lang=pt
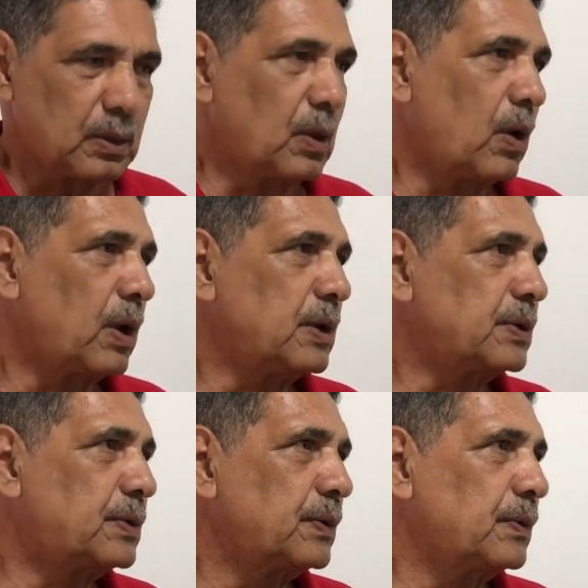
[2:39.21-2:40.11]

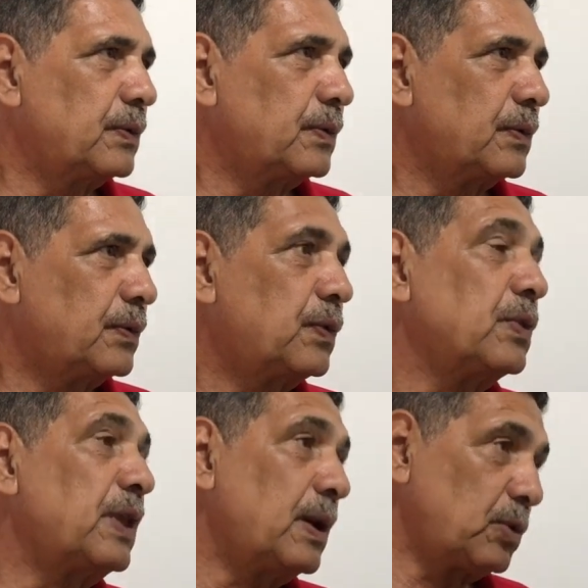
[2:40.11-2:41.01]
Nós
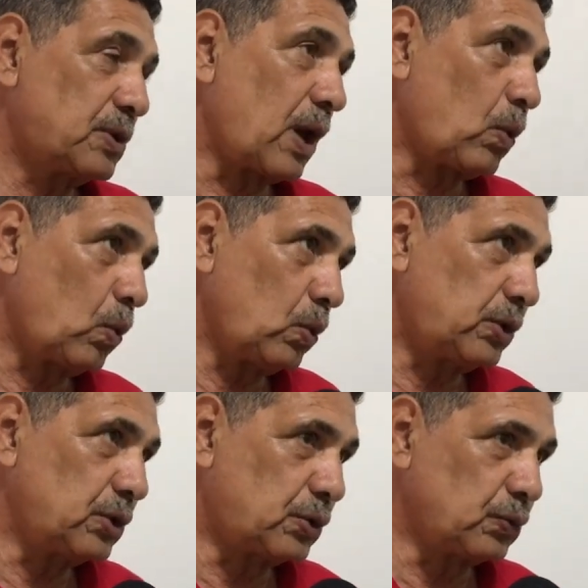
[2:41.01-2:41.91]
fundamos a
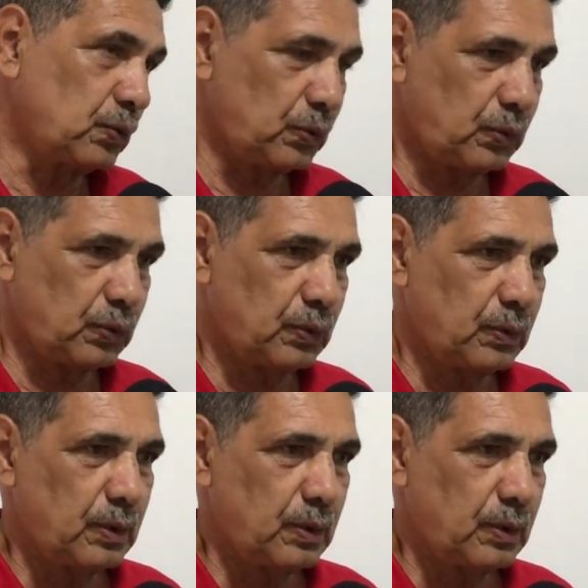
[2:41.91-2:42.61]
CUT junto,